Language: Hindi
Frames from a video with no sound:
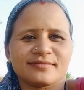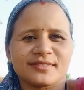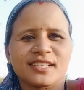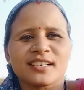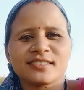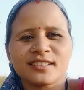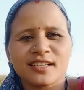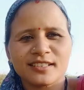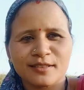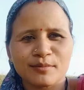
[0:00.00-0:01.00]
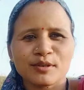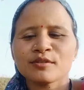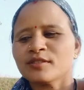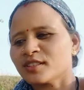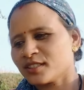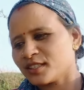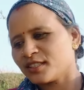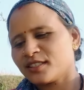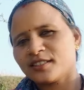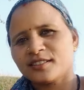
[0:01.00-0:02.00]
घास ले काटन भी हो
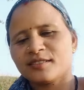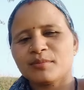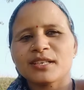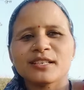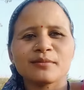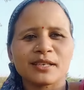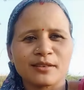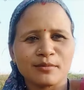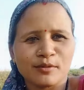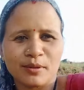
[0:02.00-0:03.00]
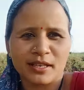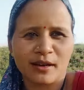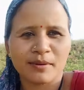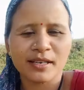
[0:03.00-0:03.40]
पल्ली भरन भी हो फटाफट